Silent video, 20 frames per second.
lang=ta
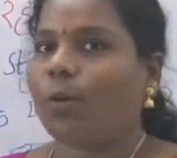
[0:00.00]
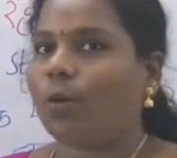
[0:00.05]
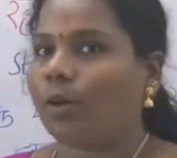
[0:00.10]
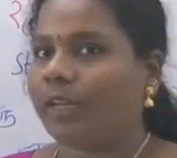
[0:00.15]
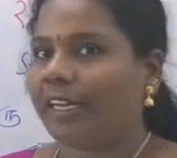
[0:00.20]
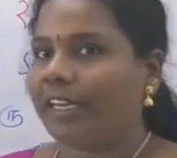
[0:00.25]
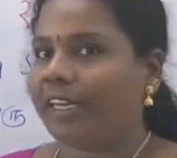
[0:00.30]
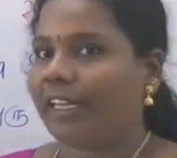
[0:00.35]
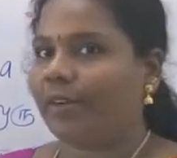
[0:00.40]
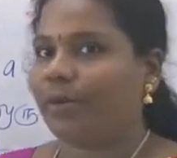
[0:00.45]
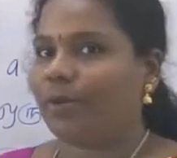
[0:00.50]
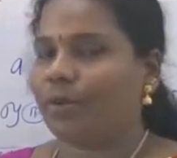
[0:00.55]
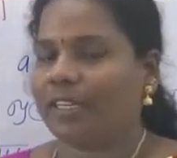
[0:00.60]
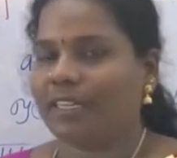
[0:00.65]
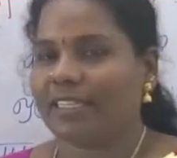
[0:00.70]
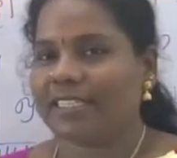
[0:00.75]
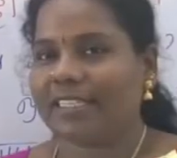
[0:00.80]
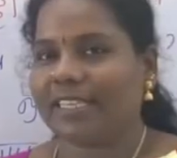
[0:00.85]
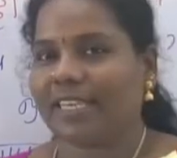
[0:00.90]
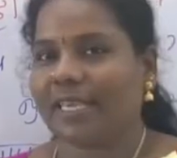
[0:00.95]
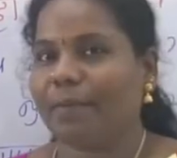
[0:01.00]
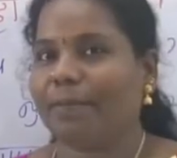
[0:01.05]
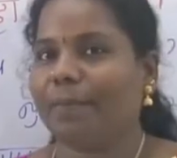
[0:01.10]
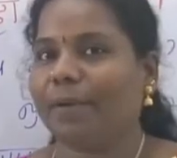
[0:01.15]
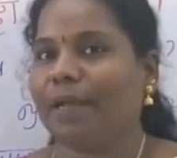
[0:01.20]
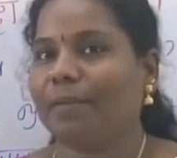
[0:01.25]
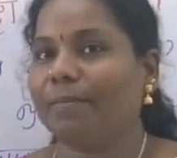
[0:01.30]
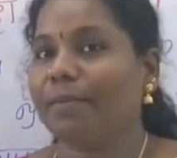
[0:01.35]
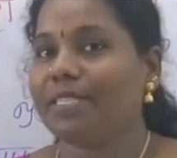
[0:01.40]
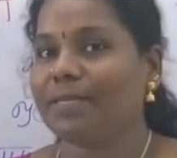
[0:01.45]
ஓகே டியர் குட்டீஸ் இப்போ
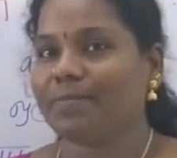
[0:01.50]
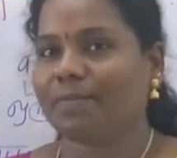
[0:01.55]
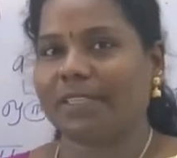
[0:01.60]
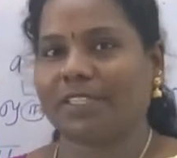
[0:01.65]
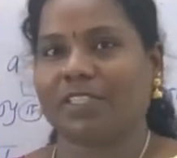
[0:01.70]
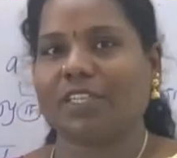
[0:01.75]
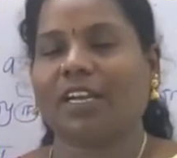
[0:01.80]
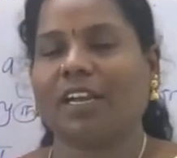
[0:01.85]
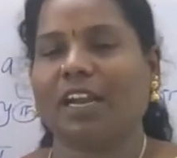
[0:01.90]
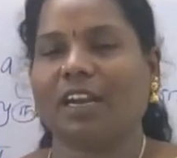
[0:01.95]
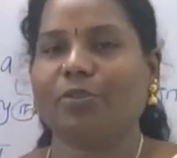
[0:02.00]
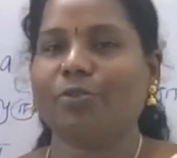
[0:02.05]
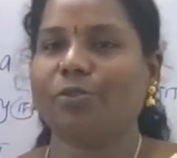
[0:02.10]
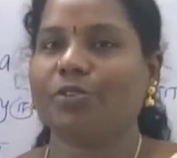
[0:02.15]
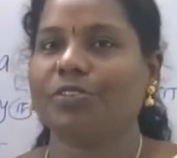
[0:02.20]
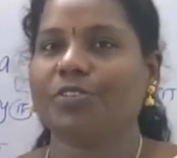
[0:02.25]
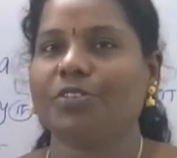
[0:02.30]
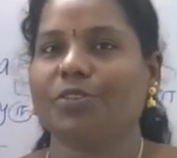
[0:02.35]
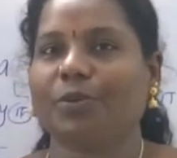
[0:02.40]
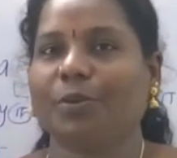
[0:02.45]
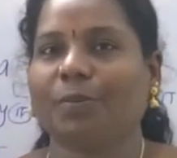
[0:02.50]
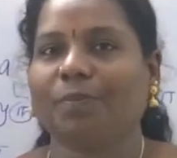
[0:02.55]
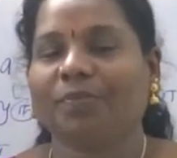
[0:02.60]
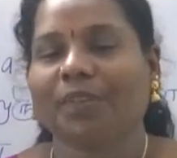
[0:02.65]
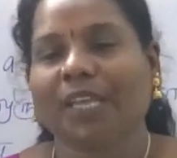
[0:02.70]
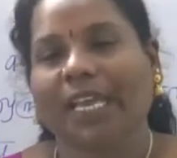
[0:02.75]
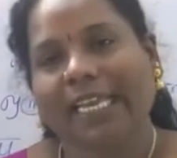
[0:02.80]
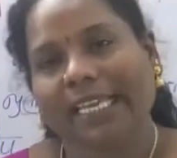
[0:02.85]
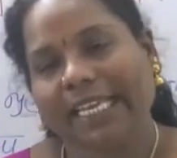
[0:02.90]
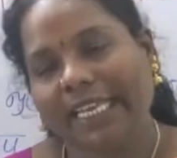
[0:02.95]
நம்ம ஸ்பெஷலான ஒரு விஷயம்
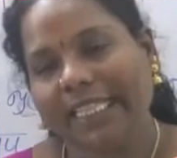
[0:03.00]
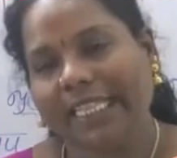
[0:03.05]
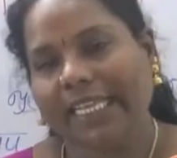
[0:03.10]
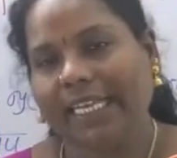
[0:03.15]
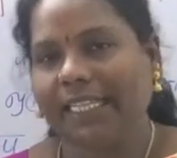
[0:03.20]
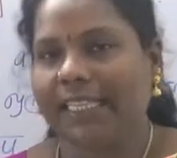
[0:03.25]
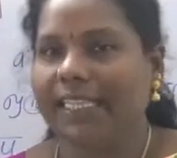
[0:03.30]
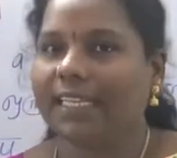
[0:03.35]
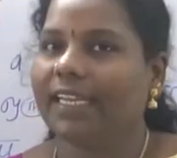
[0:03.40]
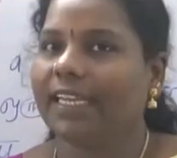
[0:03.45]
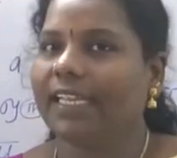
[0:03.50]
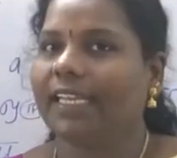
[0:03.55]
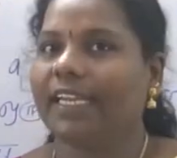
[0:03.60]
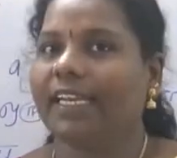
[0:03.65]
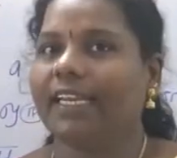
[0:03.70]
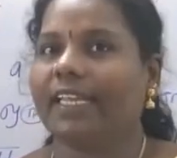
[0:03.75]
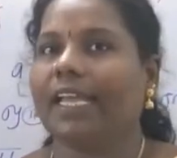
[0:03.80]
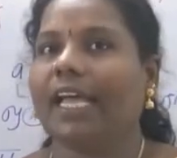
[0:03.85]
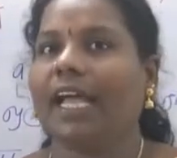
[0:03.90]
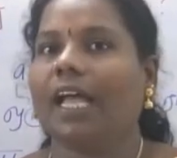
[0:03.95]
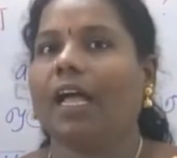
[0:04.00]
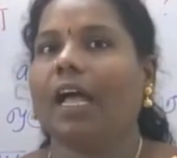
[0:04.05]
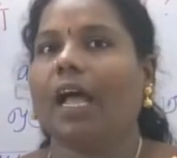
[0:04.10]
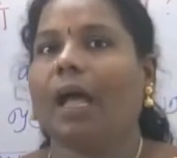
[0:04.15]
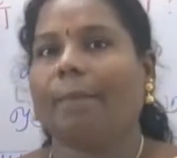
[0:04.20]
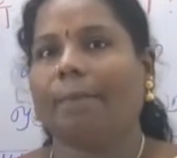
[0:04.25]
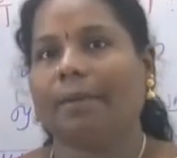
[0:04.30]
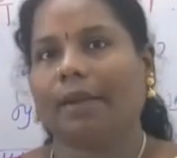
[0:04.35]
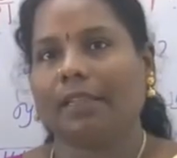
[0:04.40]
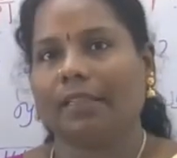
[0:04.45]
ஹிந்தி கற்றுக்குறீங்க இல்லையா
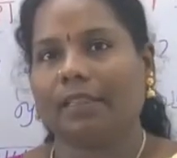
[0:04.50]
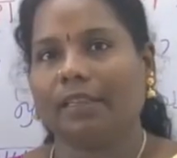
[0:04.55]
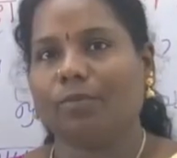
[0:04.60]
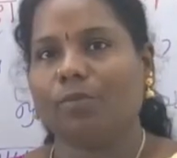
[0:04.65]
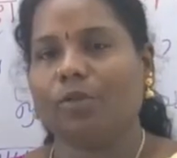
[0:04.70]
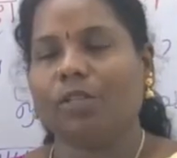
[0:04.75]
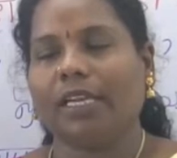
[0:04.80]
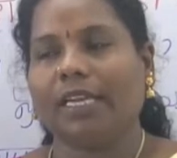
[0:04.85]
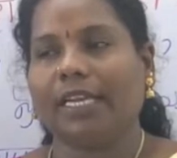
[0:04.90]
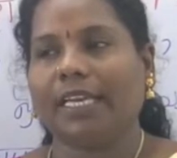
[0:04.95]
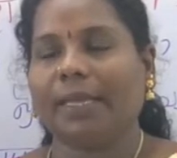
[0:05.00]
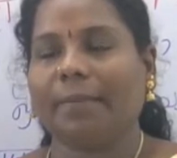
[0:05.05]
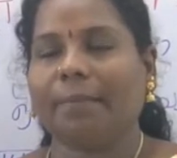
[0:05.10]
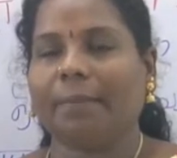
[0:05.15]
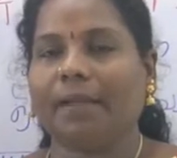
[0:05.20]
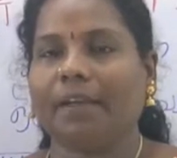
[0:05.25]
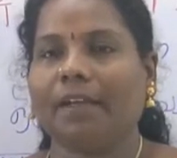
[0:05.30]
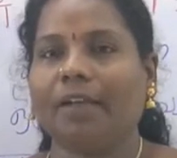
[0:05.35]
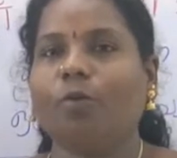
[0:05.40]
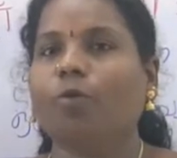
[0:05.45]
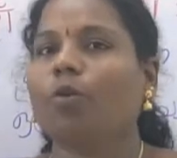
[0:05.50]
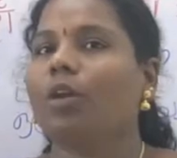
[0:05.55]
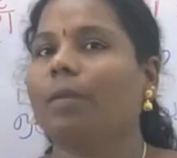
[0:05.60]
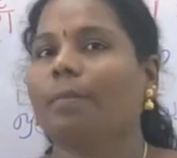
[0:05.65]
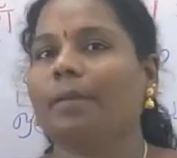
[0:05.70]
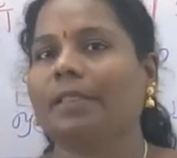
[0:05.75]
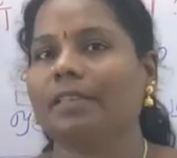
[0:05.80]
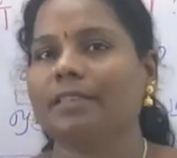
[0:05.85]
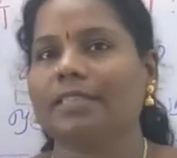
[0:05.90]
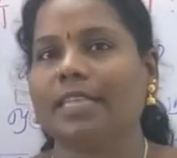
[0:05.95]
அப்போ கற்றுக்கும் போது என்ன கேட்பாங்க உங்களை
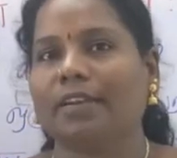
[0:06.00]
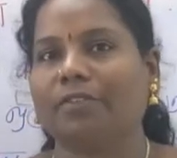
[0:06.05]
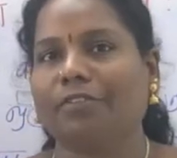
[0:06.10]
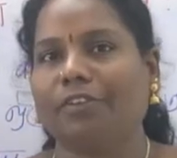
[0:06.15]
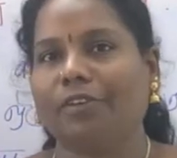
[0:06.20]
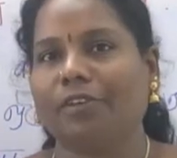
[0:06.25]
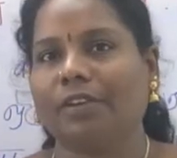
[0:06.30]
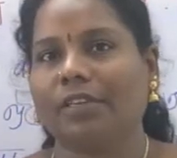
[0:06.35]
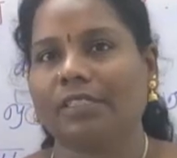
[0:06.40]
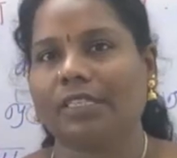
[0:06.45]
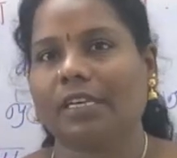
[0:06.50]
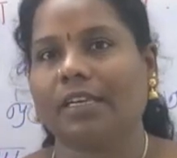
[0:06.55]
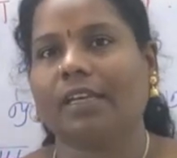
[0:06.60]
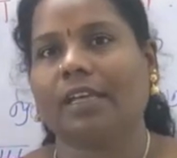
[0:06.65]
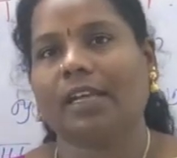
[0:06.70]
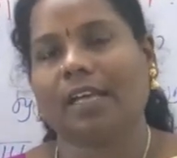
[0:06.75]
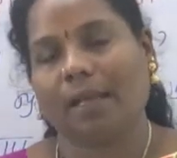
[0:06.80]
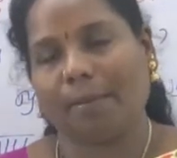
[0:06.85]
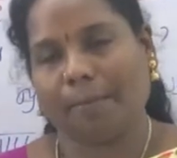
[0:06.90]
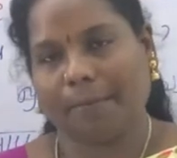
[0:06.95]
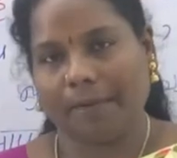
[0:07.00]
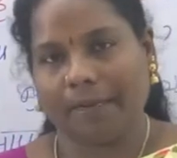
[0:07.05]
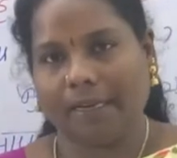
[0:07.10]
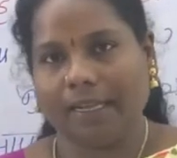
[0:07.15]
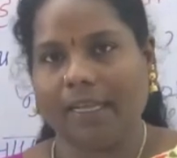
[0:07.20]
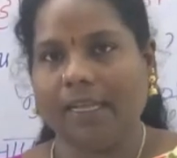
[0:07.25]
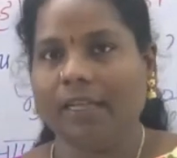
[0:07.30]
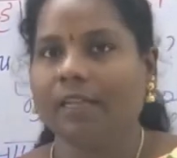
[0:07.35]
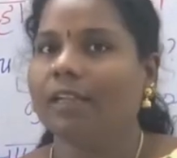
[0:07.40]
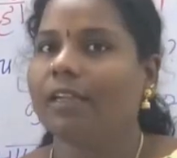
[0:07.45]
பற்றி செல்ஃப் இன்ட்ரடக்ஷன் அப்படின்னா
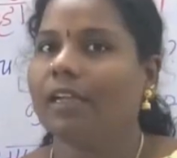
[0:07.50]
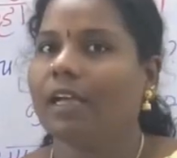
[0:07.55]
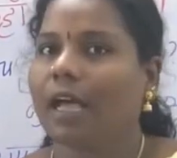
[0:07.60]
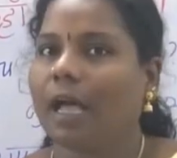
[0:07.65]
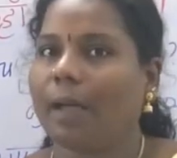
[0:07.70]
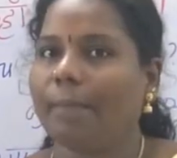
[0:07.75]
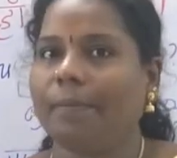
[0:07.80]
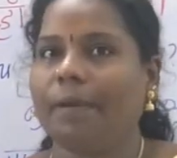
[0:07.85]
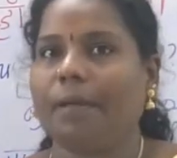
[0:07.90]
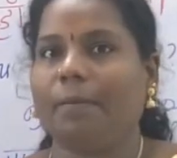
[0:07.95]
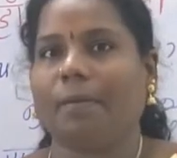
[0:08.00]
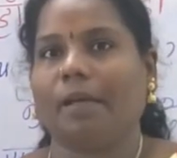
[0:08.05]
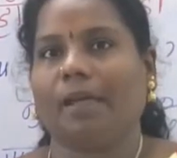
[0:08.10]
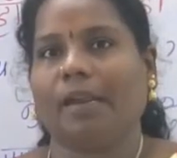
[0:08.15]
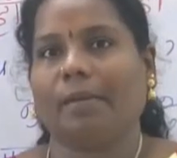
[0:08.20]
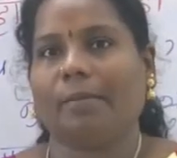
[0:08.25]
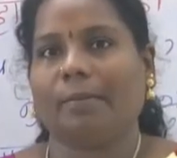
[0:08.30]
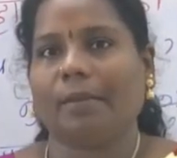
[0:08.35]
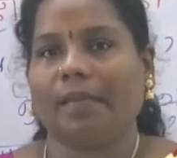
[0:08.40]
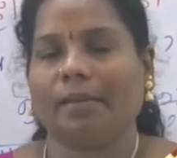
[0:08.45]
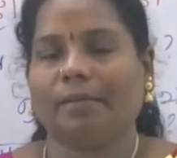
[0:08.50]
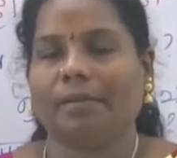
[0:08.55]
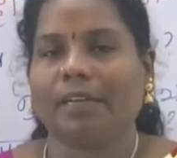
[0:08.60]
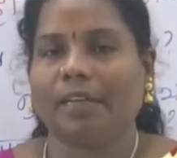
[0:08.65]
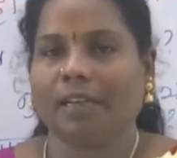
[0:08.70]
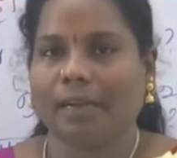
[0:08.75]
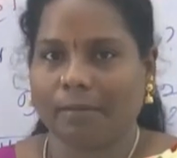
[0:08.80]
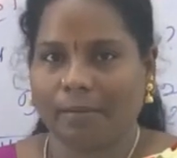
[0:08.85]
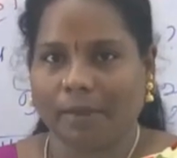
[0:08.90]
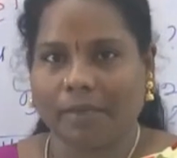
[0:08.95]
அப்னா பாராமே
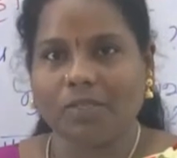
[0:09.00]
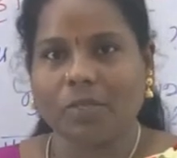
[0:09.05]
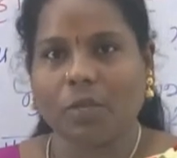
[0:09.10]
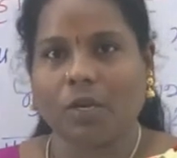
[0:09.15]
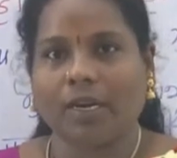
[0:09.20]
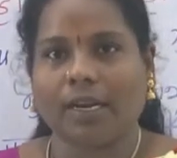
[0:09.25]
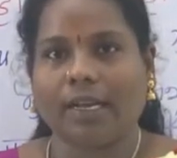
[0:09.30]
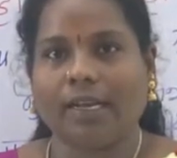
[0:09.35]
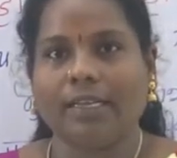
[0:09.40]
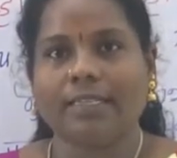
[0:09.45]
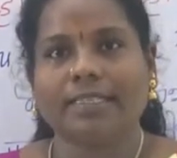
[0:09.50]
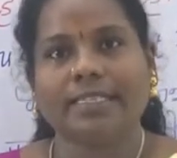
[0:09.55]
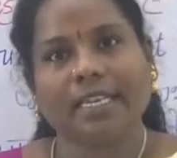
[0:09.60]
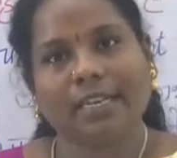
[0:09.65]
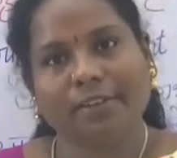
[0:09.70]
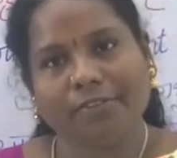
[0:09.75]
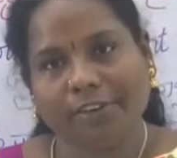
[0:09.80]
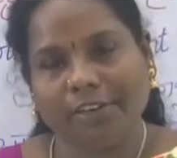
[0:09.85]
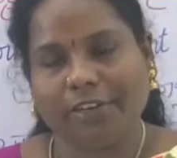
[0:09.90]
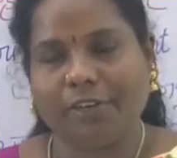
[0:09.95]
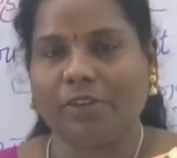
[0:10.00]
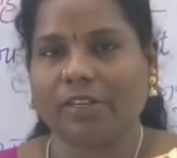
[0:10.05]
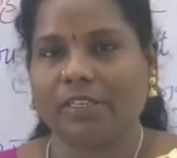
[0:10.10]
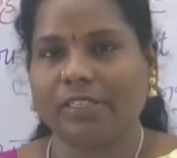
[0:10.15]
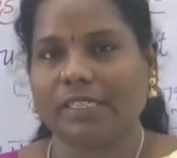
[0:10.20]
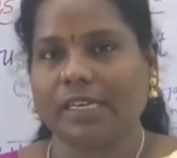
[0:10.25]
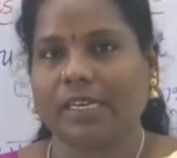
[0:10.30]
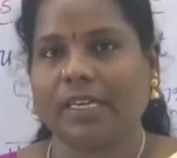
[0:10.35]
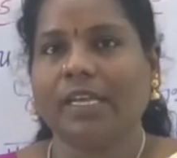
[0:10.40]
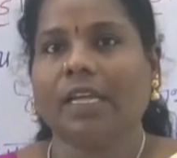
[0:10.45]
அப்படின்னு சொல்கிறாங்க செல்ஃப்
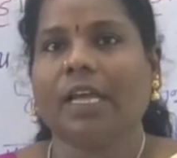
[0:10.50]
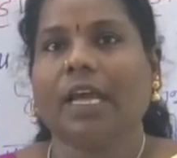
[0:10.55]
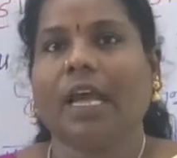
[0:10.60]
இன்ட்ரடக்ஷன்